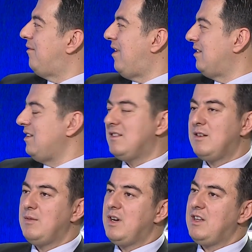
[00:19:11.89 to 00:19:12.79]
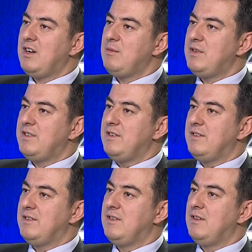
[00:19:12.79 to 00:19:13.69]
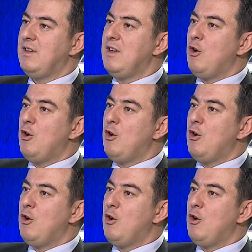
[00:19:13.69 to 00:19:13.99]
farklı yatırımlara girebilirsiniz.